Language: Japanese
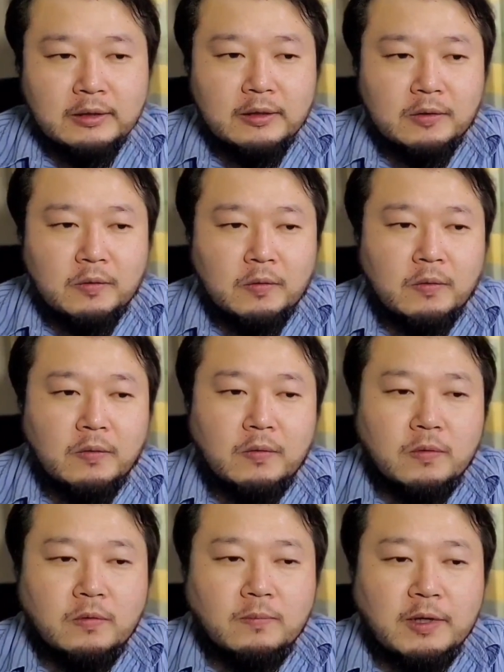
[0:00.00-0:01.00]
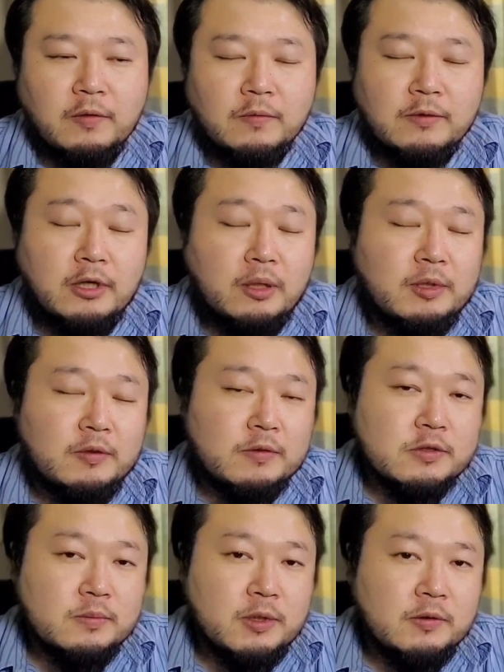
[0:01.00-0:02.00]
まあこの
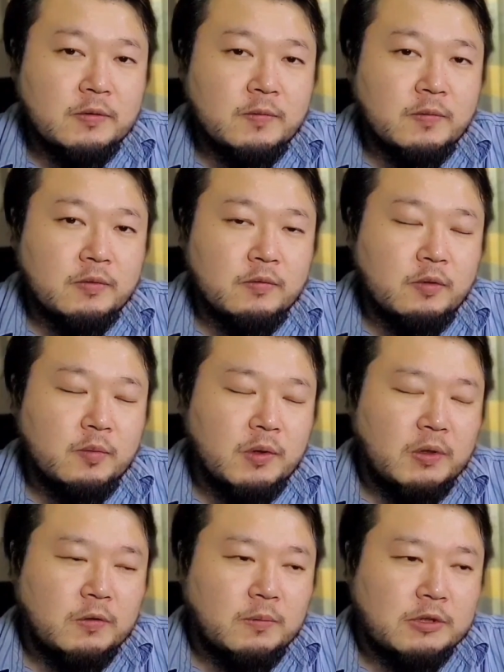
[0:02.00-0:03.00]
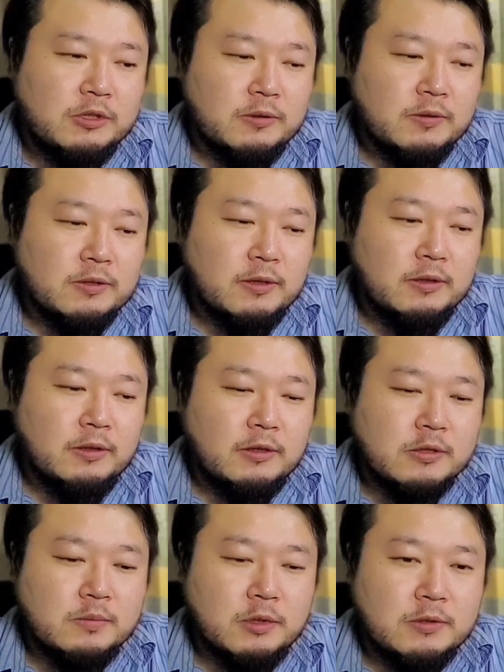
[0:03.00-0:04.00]
ゲーミングスマートフォン、俺もレッドマジック使ってた
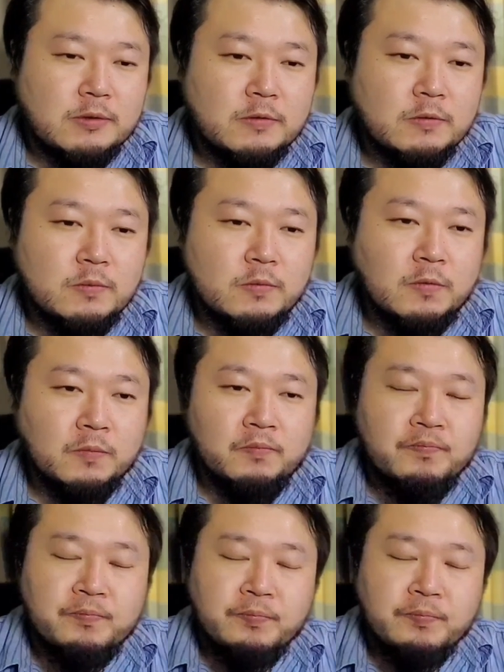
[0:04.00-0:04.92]
りしますけども、